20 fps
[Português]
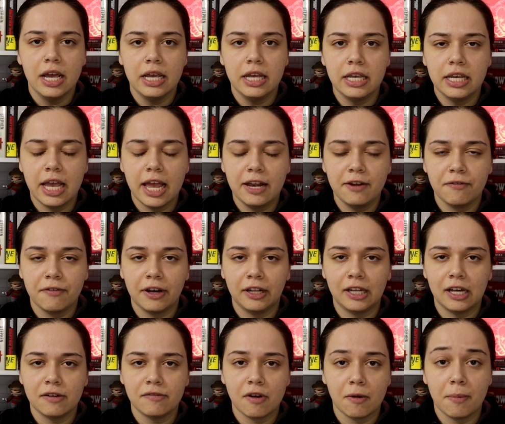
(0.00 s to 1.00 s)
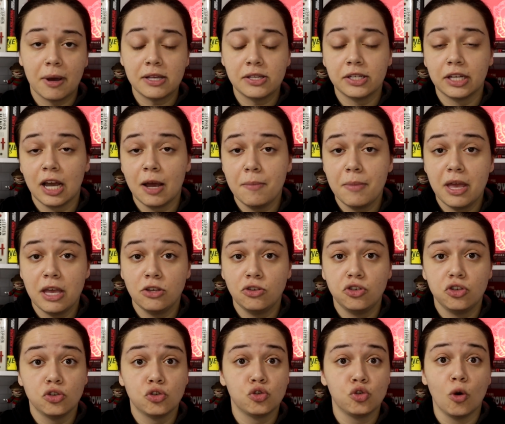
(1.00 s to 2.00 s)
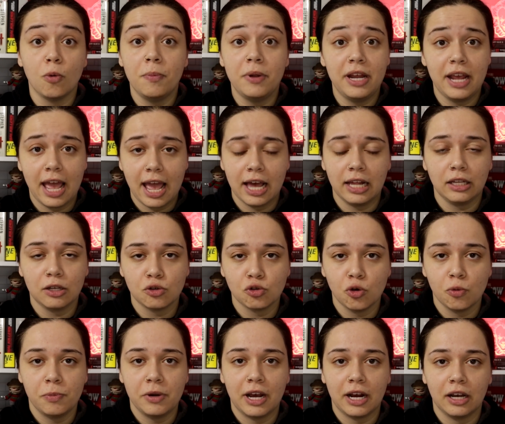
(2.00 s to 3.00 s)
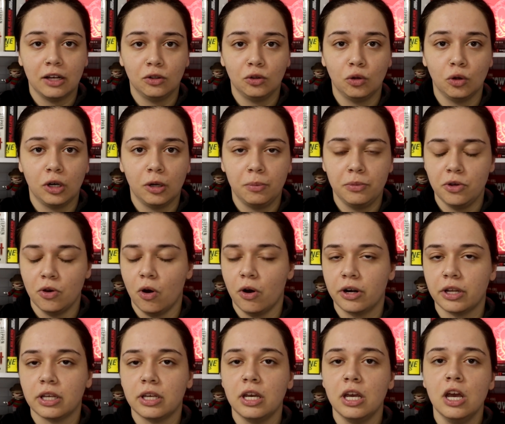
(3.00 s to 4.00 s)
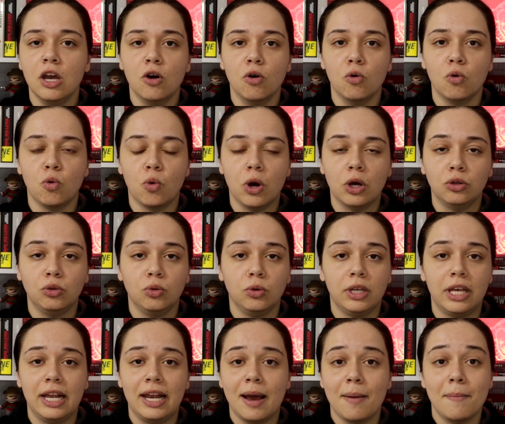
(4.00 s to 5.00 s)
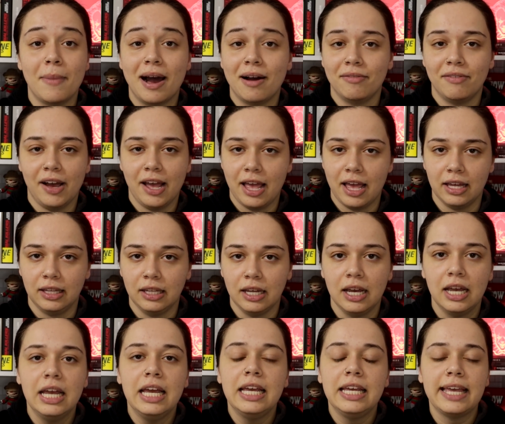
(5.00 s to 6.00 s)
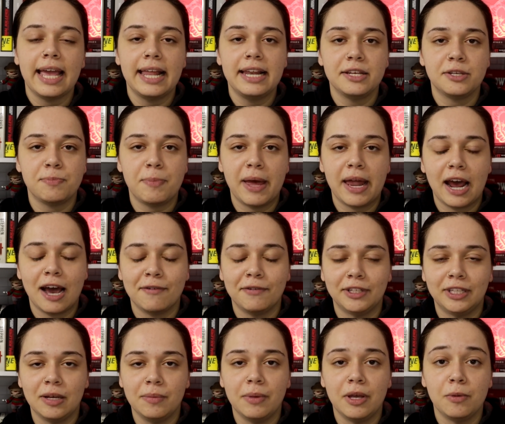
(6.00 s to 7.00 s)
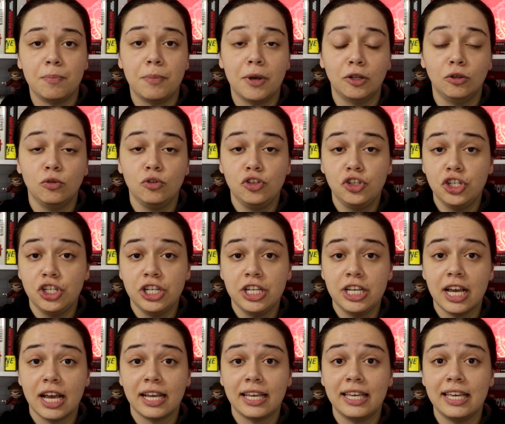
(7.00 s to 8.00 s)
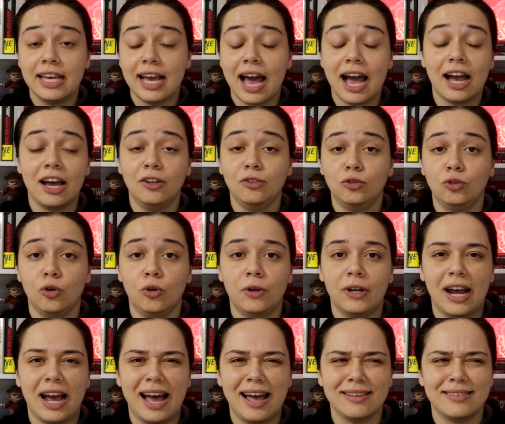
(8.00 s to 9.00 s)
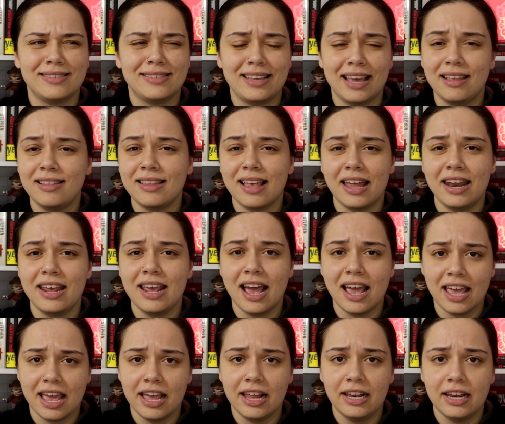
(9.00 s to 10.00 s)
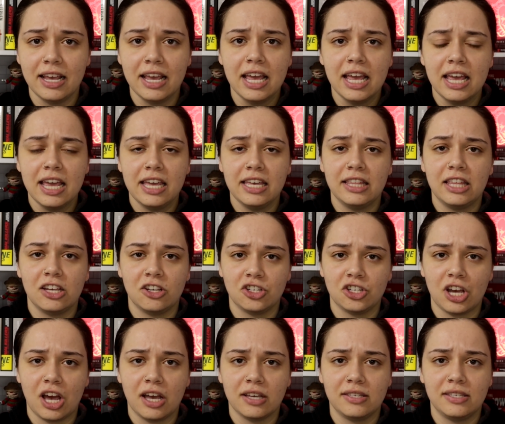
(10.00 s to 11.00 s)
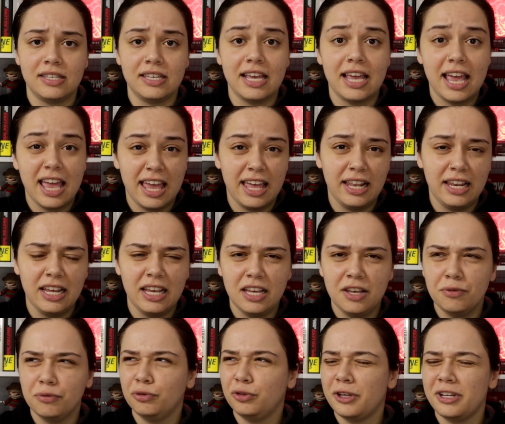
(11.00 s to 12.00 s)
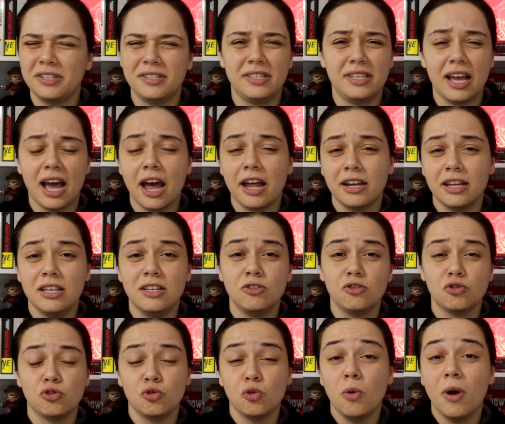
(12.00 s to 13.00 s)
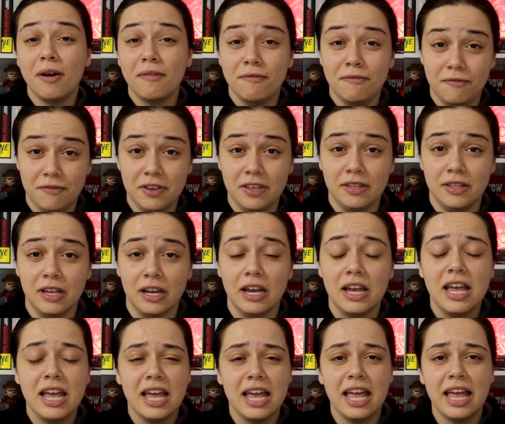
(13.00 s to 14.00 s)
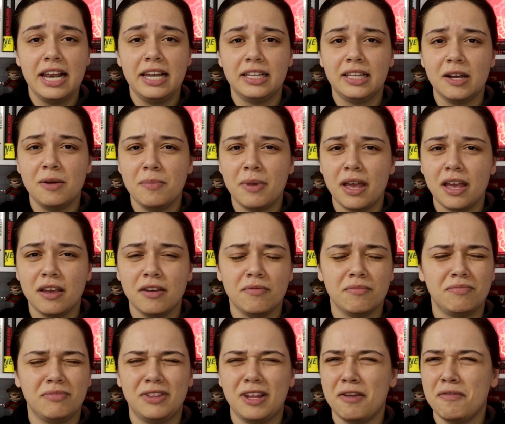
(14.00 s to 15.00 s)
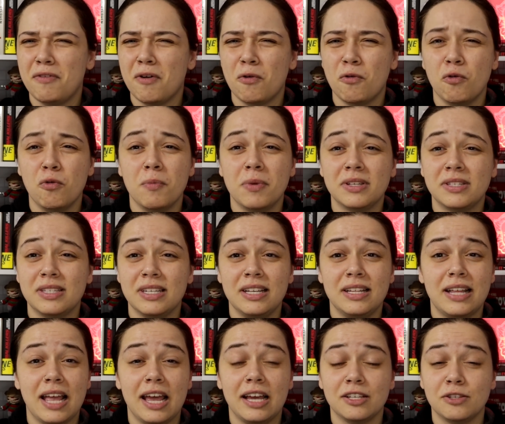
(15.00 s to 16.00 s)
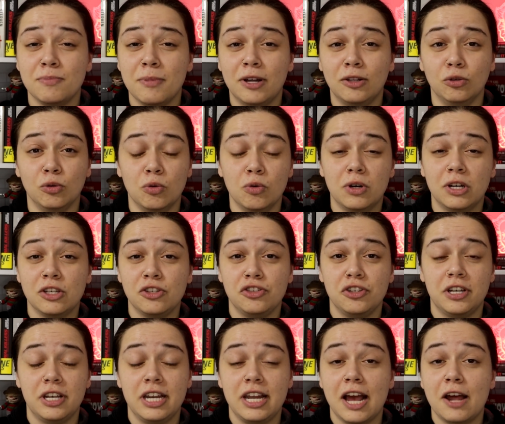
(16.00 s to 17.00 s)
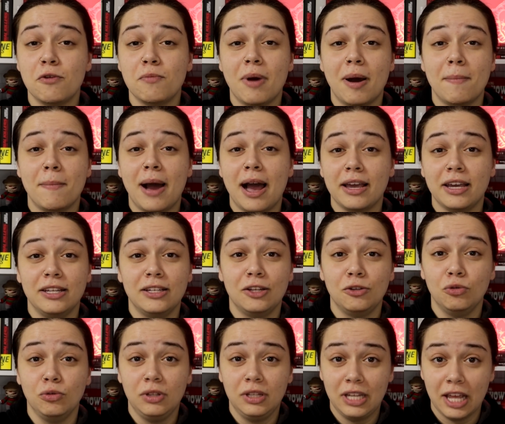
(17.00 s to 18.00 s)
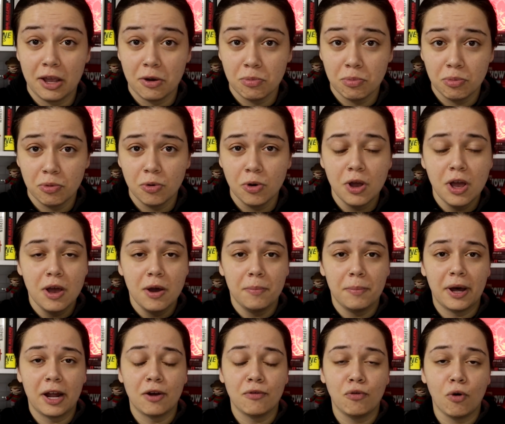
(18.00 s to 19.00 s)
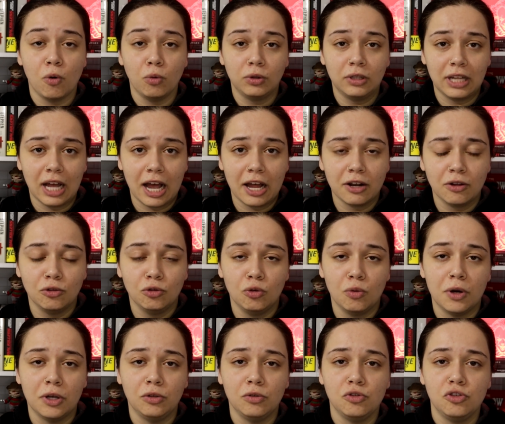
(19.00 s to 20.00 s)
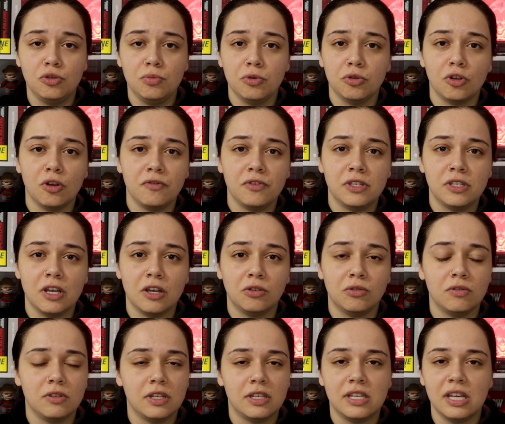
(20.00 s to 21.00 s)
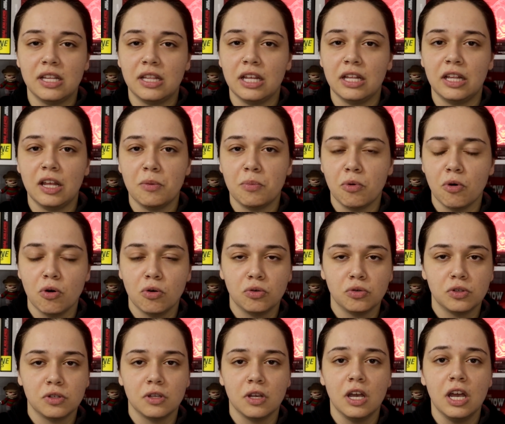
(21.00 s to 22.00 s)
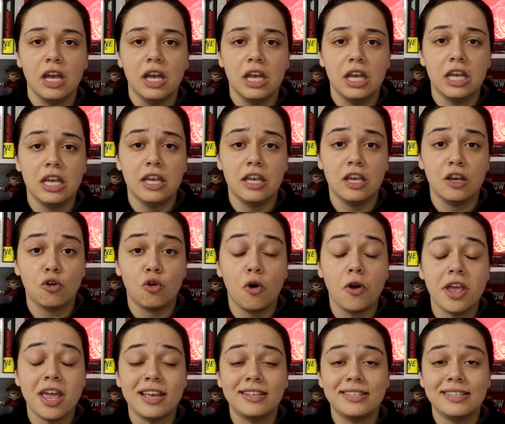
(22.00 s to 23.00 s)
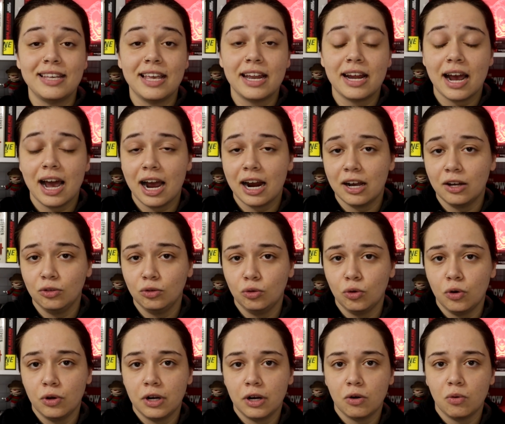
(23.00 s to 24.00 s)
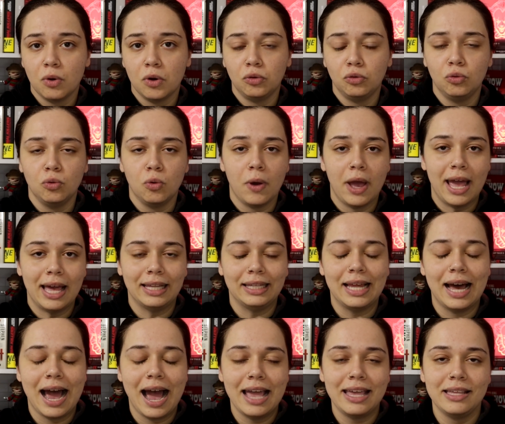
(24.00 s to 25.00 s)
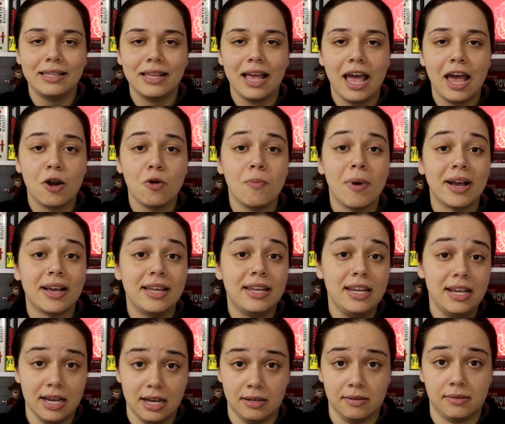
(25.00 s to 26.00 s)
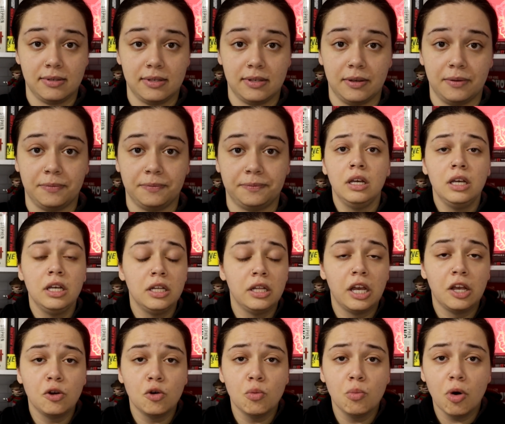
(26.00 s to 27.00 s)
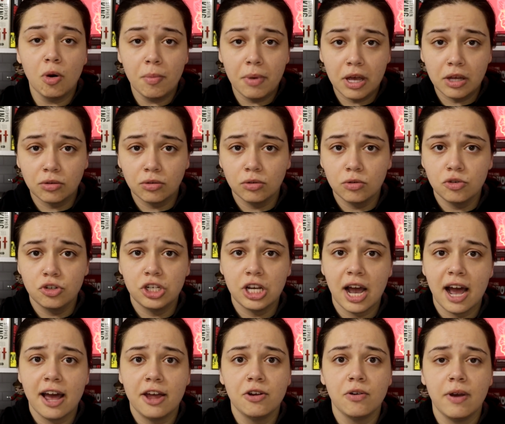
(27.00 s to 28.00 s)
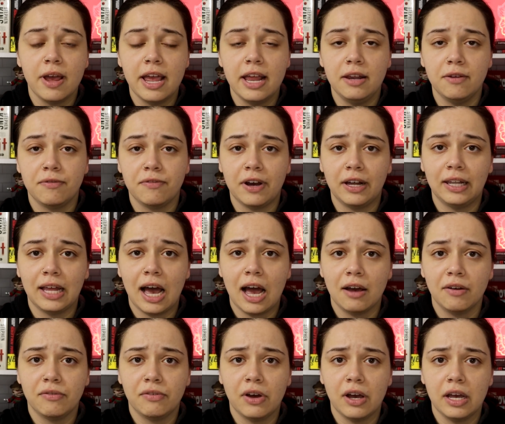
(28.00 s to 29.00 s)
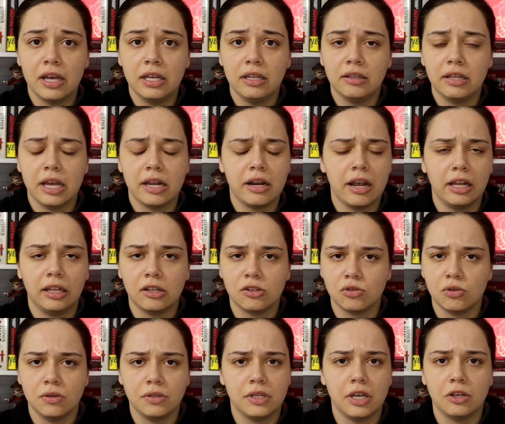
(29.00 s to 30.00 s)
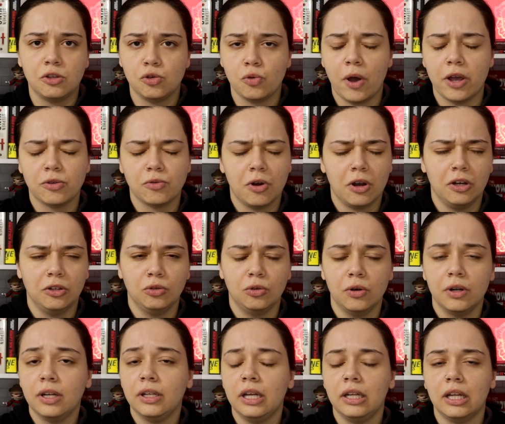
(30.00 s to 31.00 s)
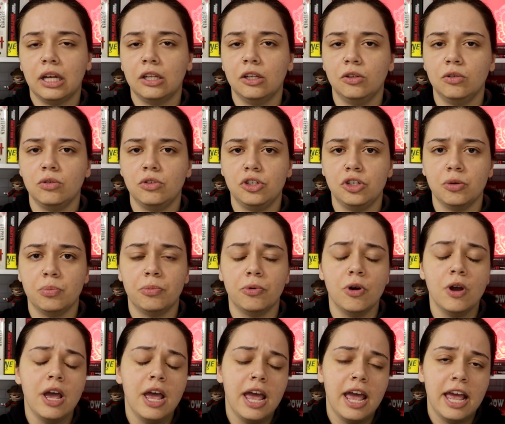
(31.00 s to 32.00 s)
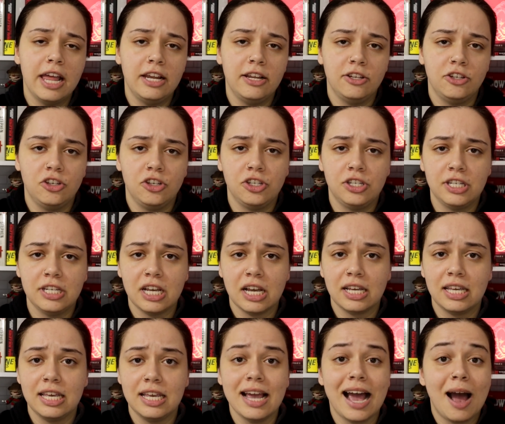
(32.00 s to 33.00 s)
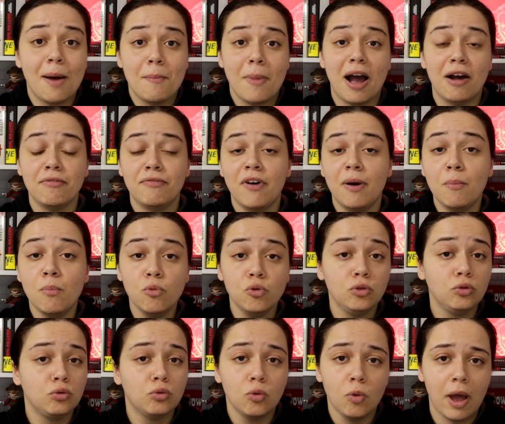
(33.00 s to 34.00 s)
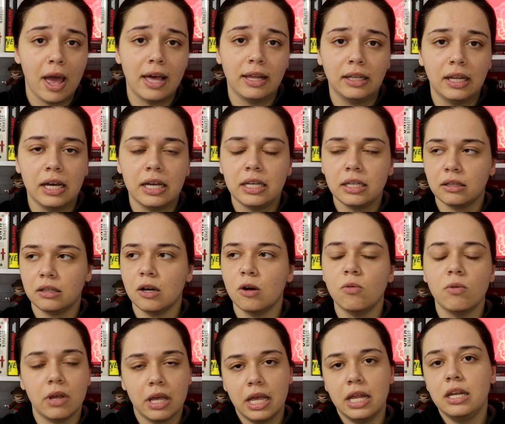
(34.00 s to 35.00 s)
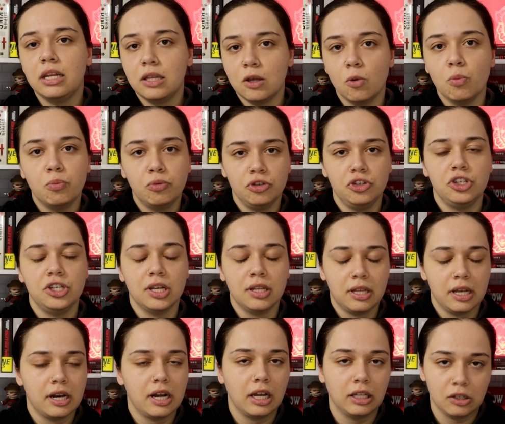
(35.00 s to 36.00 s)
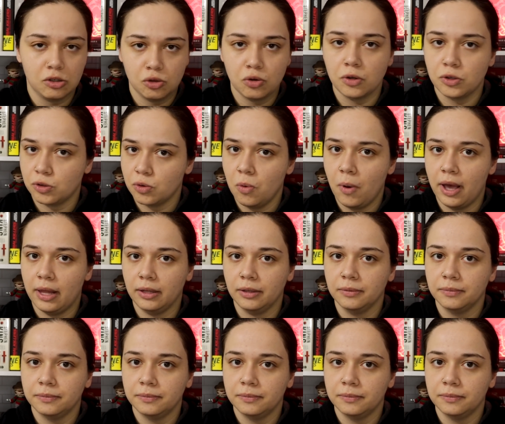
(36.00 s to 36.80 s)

E ele falava basicamente sobre ela, sobre a cantora Bjork, o quanto que ele amava ela, e ele esperava também pelo dia que a cantora aceitaria ele e deixasse ele influenciar em sua vida. Ele também teve algumas ideias malucas de criar uma máquina do tempo para voltar no ano de 1970 e poucos e conhecer a cantora quando ela ainda era uma criança. Em nenhum momento no diário ele falava em ter relações sexuais com a cantora nem nada do tipo. Ele dizia que amava muito ela, então ele não podia ter relações com ela.